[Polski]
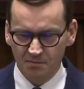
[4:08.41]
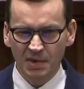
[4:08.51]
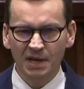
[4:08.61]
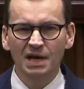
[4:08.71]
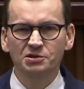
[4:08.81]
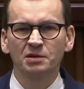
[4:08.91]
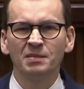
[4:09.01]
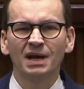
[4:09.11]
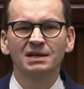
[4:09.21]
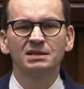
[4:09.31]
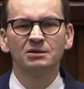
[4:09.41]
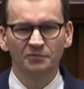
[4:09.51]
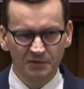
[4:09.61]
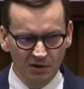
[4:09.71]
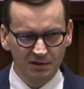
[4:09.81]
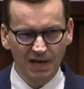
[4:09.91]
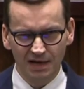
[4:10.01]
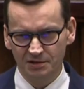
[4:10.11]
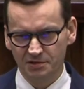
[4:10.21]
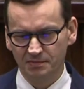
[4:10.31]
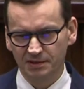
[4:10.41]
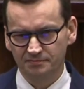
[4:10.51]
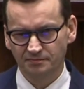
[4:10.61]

My naszych magazynów nie oddaliśmy.